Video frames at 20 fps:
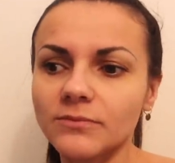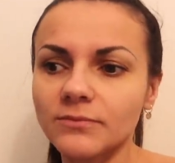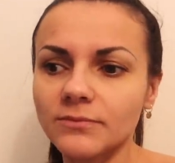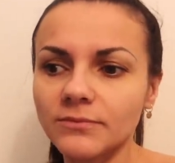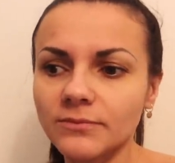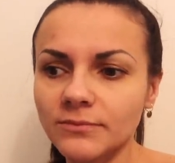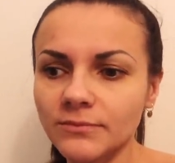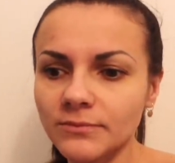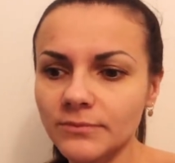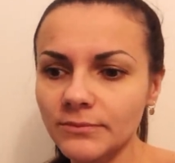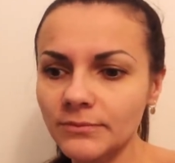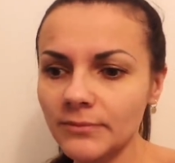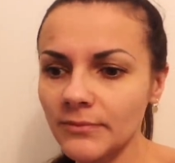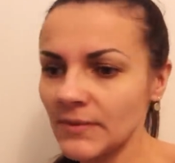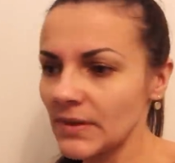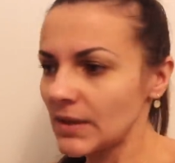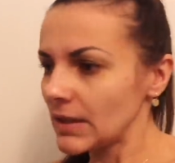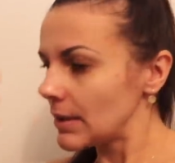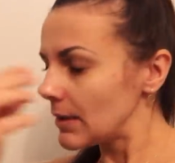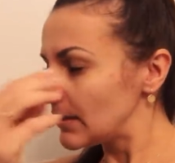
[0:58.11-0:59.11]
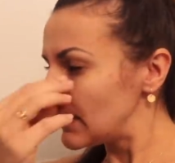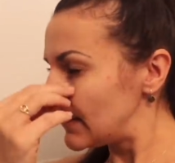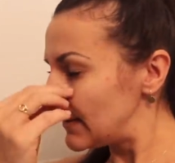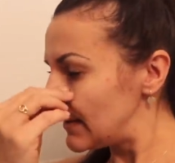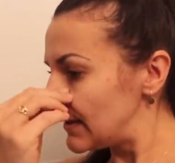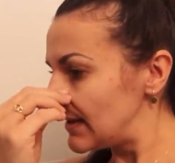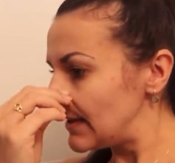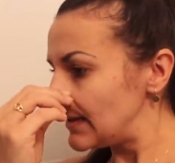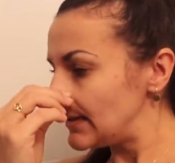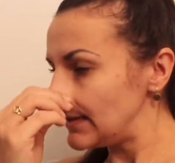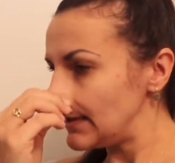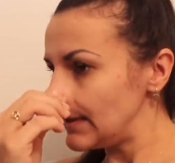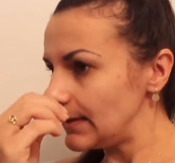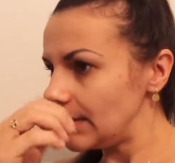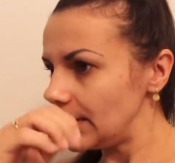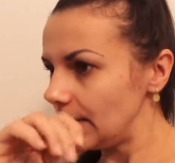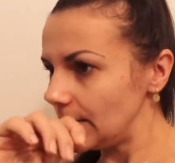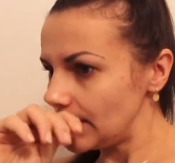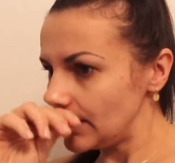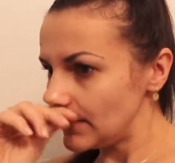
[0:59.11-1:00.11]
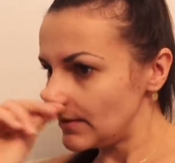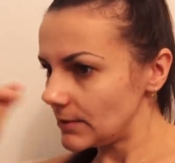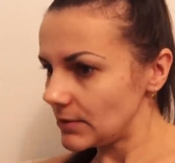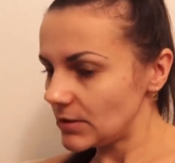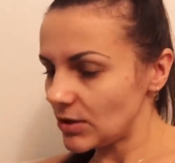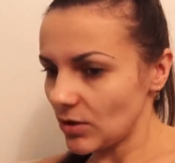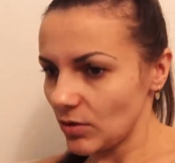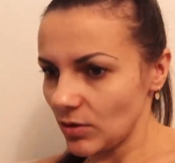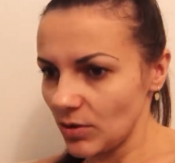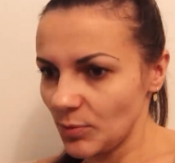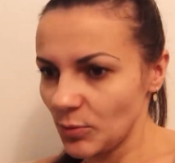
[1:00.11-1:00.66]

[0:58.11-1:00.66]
Mm, i co?